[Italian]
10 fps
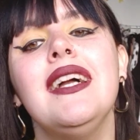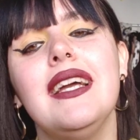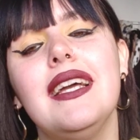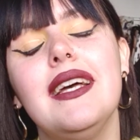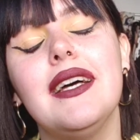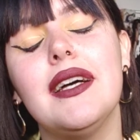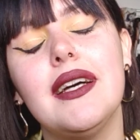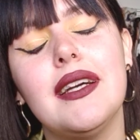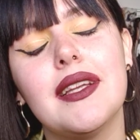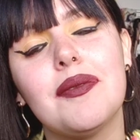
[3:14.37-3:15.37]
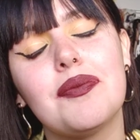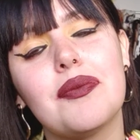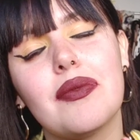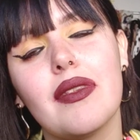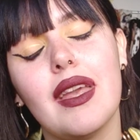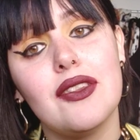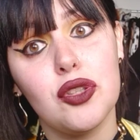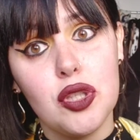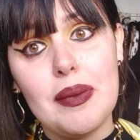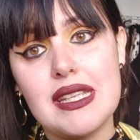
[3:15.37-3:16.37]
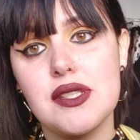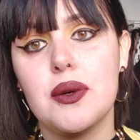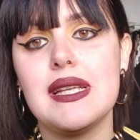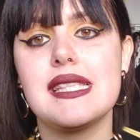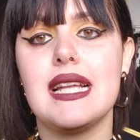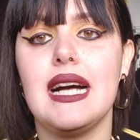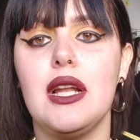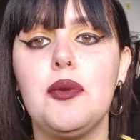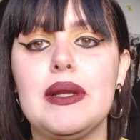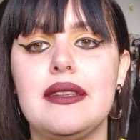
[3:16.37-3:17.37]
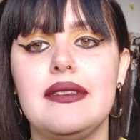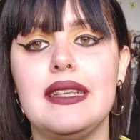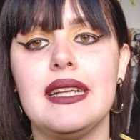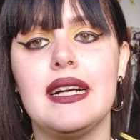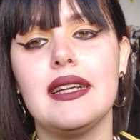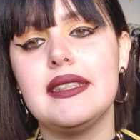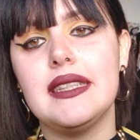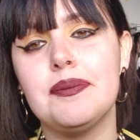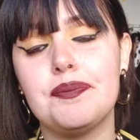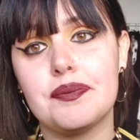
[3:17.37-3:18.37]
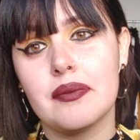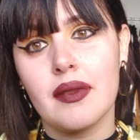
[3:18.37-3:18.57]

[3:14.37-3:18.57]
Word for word: Eh, sottomesso questa lupettina di mm,